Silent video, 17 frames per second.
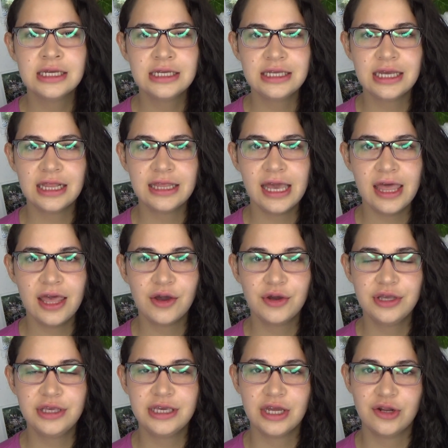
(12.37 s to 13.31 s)
Y el día de
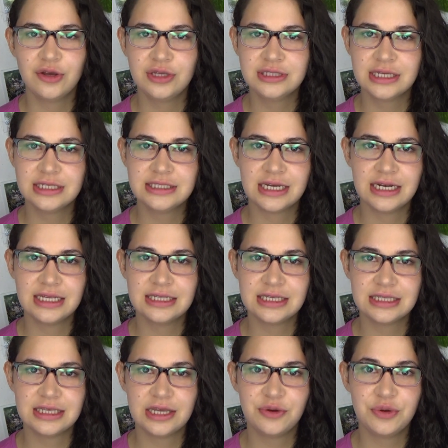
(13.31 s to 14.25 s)
hoy quiero
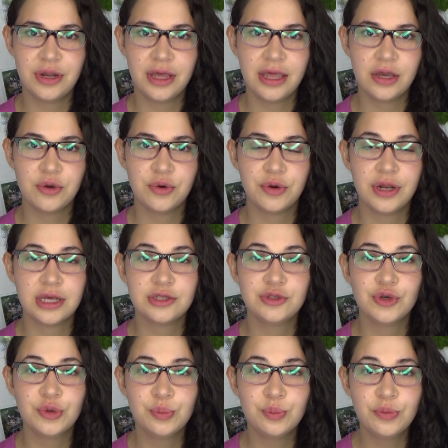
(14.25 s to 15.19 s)
enseñarles a hacer una
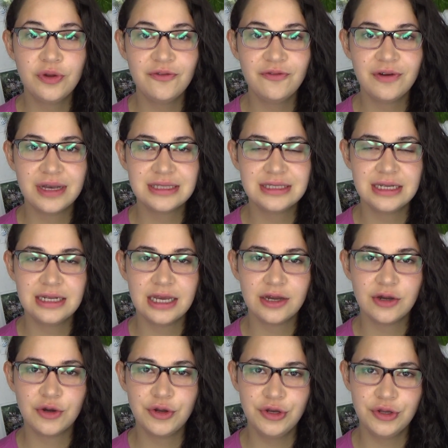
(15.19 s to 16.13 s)
decoración muy fácil y
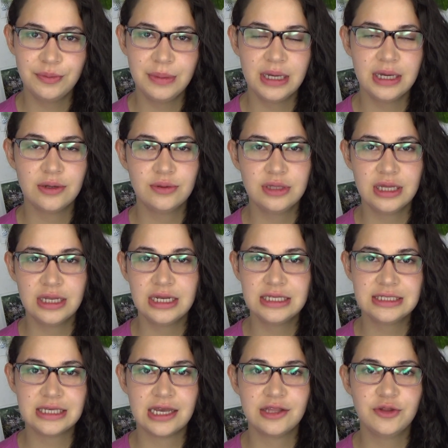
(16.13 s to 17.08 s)
económica
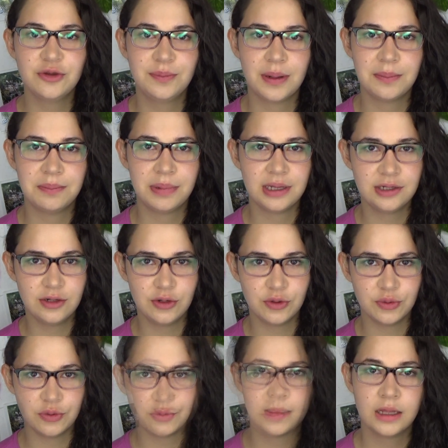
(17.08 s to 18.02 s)
utilizando papel
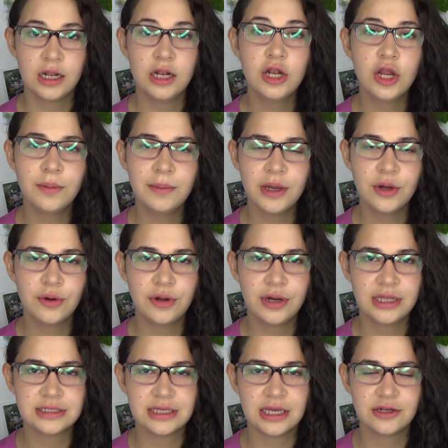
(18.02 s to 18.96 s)
globo Lo
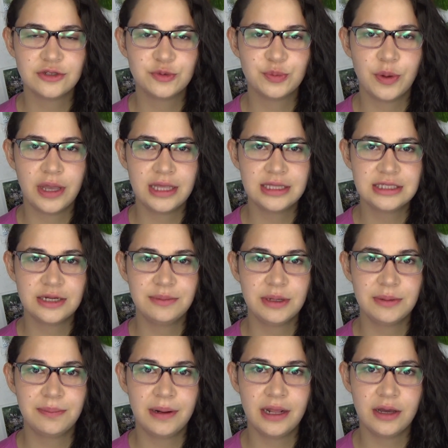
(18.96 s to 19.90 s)
mejor es que nos pueden
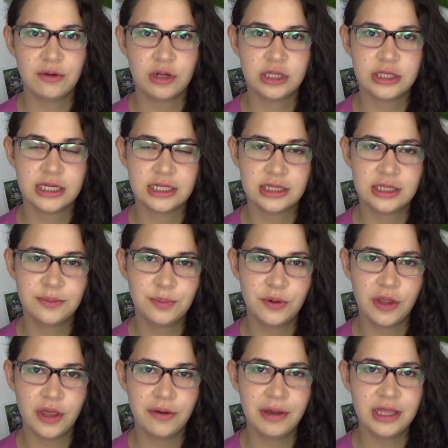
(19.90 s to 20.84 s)
servir para cualquier
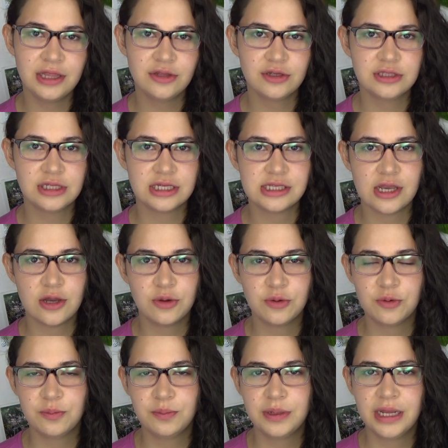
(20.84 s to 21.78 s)
tipo de evento, ya sea un
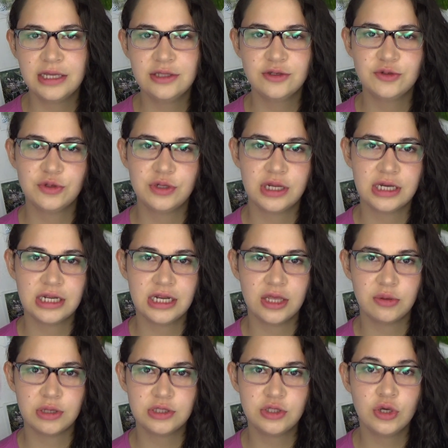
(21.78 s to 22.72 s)
cumpleaños, una
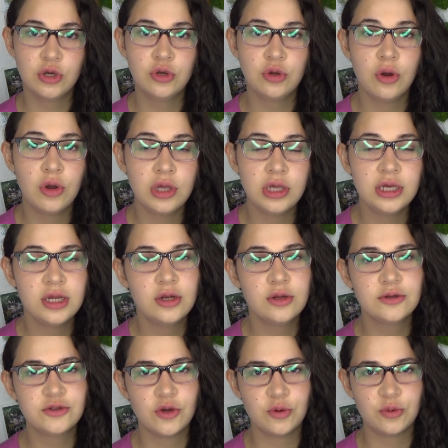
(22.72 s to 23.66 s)
graduación o
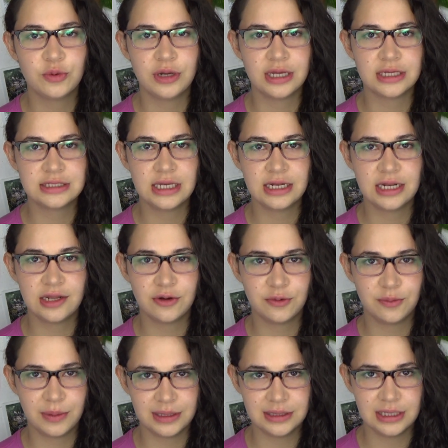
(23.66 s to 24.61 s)
incluso una cena
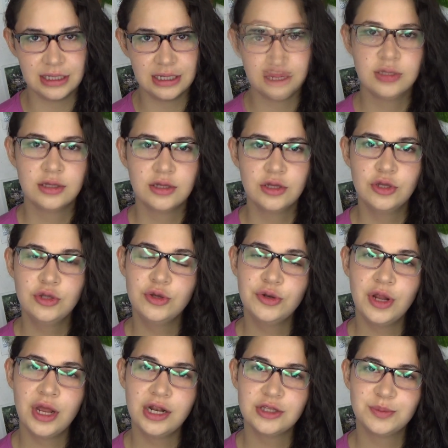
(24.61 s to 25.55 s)
romántica. Y
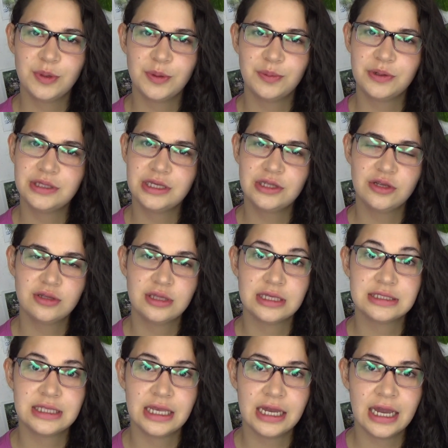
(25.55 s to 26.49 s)
uno de los propósitos
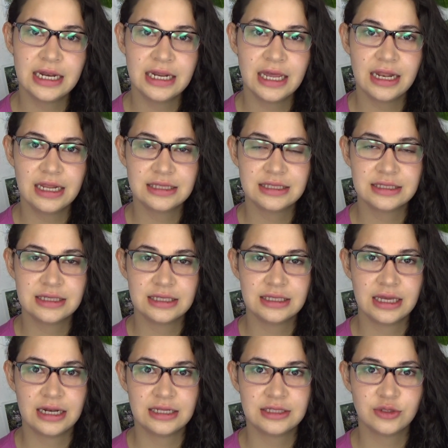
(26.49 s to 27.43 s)
de este canal es
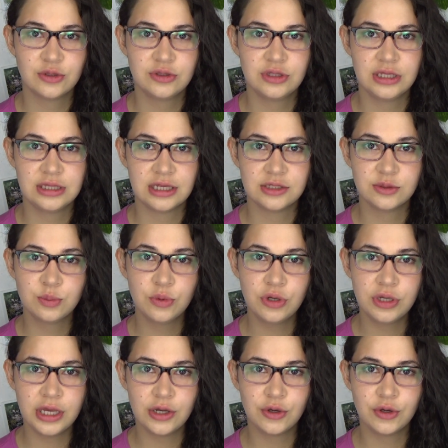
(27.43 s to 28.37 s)
enseñarles cositas
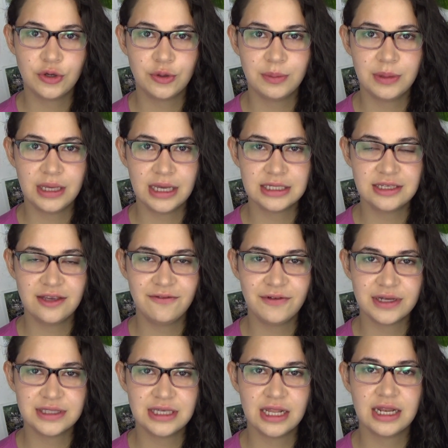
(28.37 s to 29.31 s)
muy económicas y
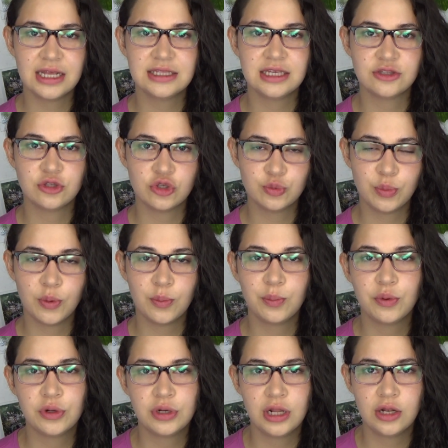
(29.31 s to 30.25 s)
fáciles y estos
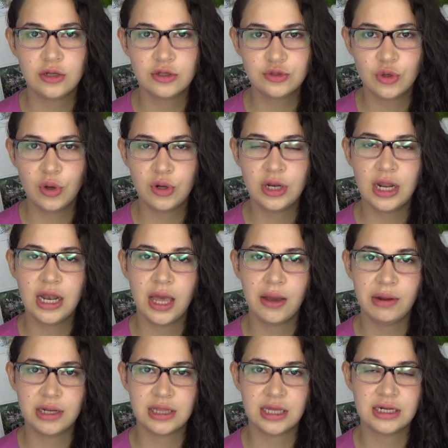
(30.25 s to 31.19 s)
pompones lo son.
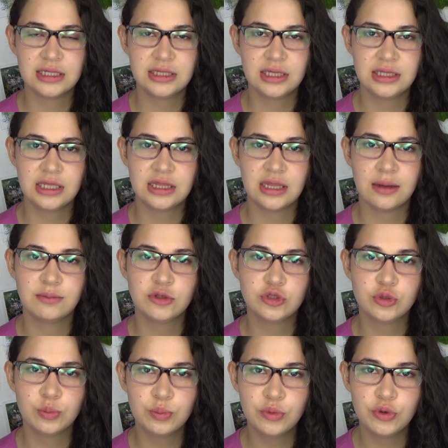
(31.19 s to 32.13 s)
La verdad
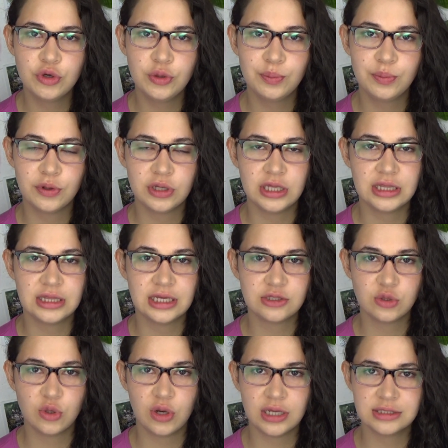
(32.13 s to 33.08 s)
necesitamos muy
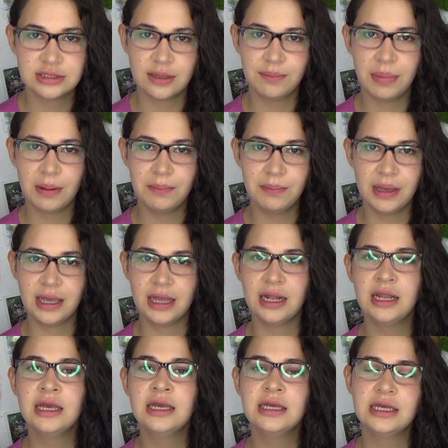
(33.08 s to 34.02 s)
poquitas hojas de
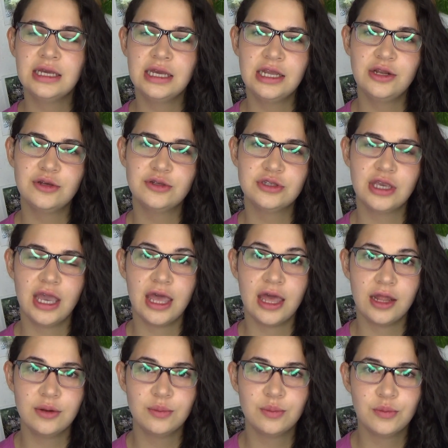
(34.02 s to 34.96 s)
papel y nos
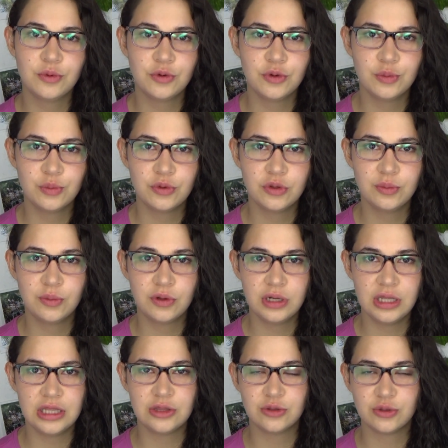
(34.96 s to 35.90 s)
quedan muy muy
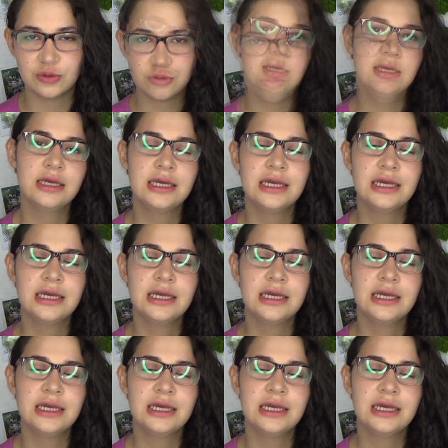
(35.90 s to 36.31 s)
bonitos.